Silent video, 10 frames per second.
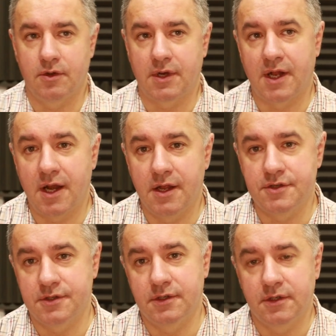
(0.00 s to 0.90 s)
ona
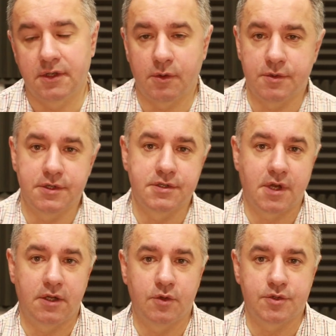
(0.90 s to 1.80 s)
należy, ta
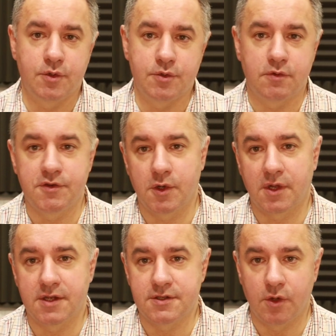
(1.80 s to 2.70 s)
łyżeczka, do sztućców
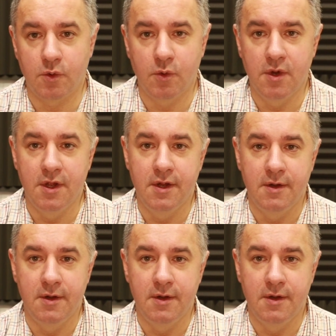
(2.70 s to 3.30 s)
środka stołu